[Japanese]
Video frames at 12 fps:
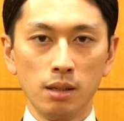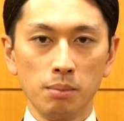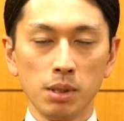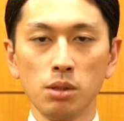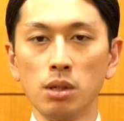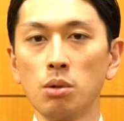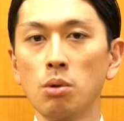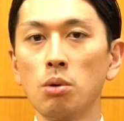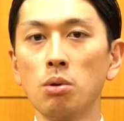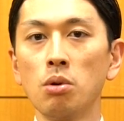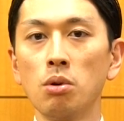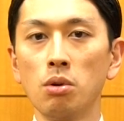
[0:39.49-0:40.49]
まあ、それは
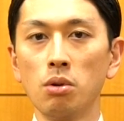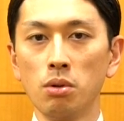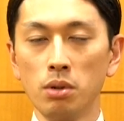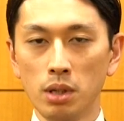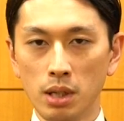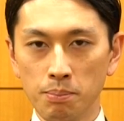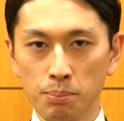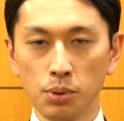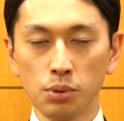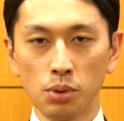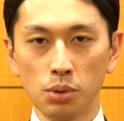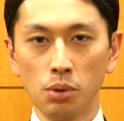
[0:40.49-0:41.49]
こう
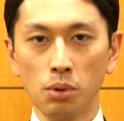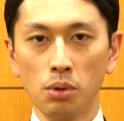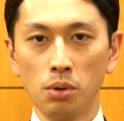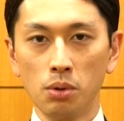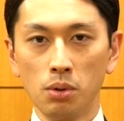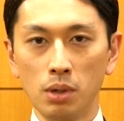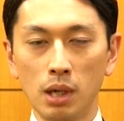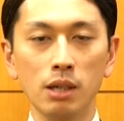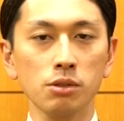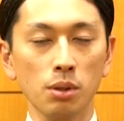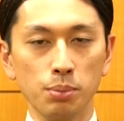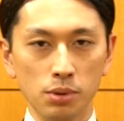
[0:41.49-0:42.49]
インプットと
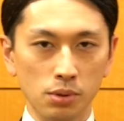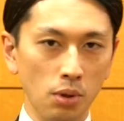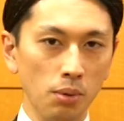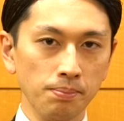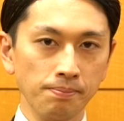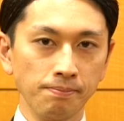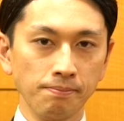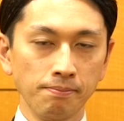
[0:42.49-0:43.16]
アウトプット、